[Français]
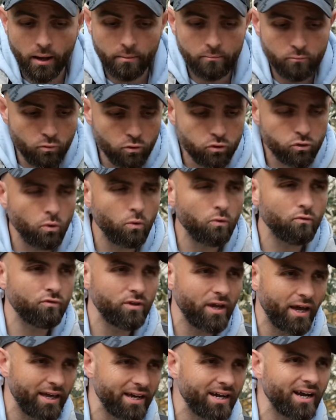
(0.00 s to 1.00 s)
un mouton
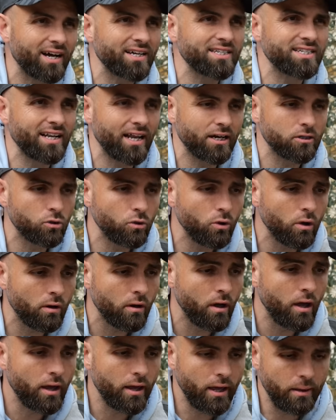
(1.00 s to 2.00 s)
venait à écraser la queue,
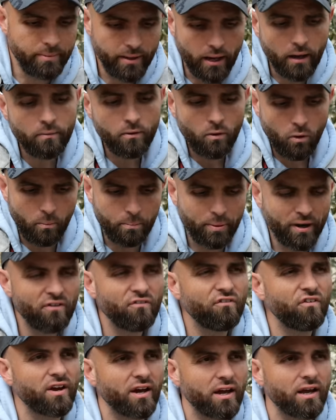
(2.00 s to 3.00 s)
eh bien, on
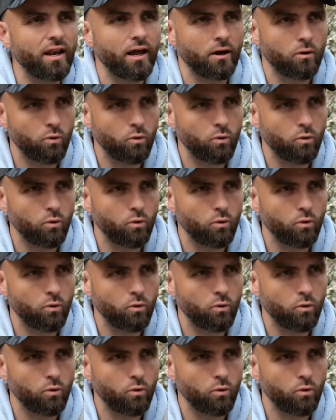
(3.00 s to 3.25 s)
préférait la